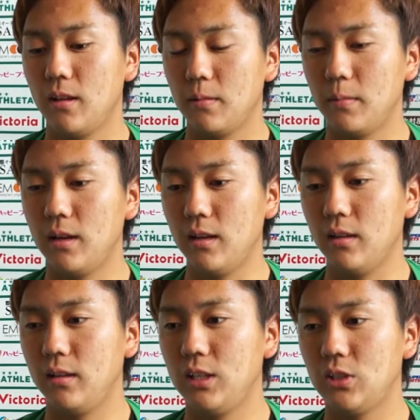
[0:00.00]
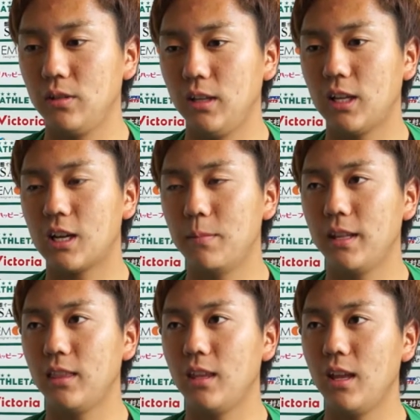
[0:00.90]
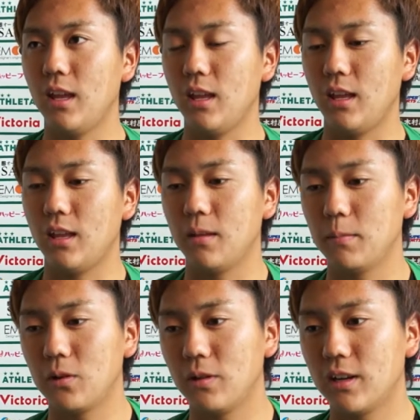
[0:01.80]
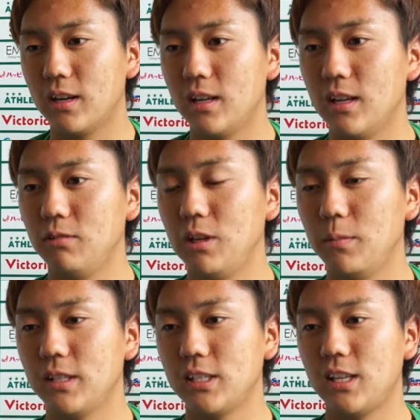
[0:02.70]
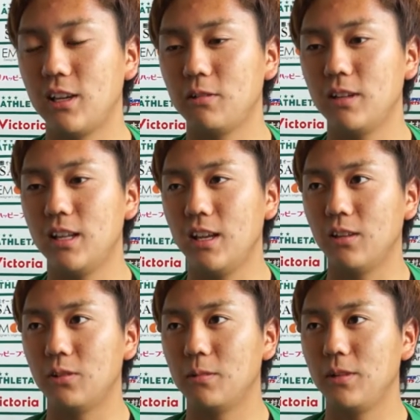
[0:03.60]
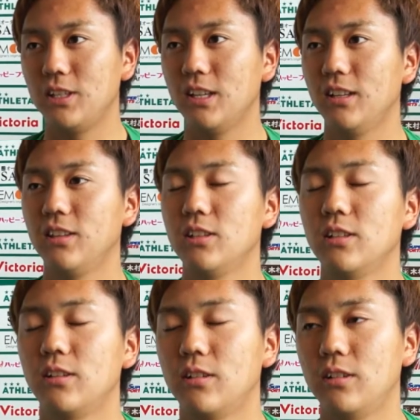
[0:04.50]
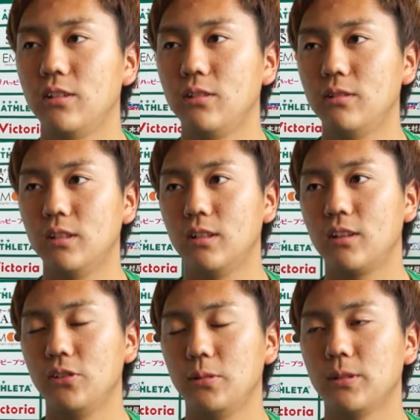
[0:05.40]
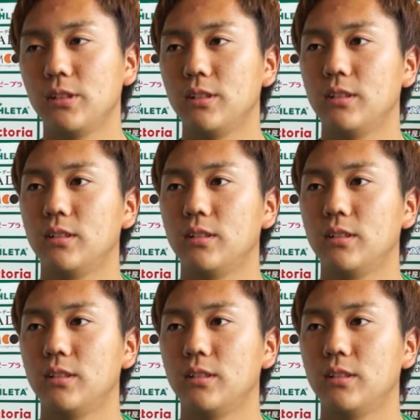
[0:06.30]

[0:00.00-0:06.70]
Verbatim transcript: まあ、一緒に高め合ってまあ、これから上を目指していく上でとてもいい試合になったんじゃないかなっていうのは感じました